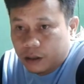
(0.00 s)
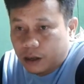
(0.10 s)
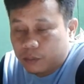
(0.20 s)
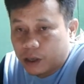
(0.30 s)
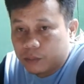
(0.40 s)

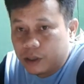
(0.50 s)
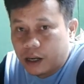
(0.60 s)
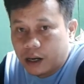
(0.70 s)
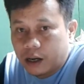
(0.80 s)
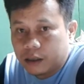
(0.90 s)

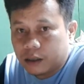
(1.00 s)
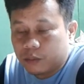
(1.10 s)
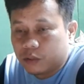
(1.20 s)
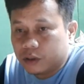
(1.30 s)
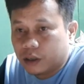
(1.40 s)
apabila
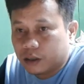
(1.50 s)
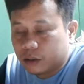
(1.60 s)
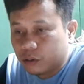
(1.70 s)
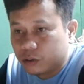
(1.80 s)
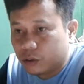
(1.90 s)
Anda punya
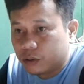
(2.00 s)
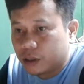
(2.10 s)
terucuk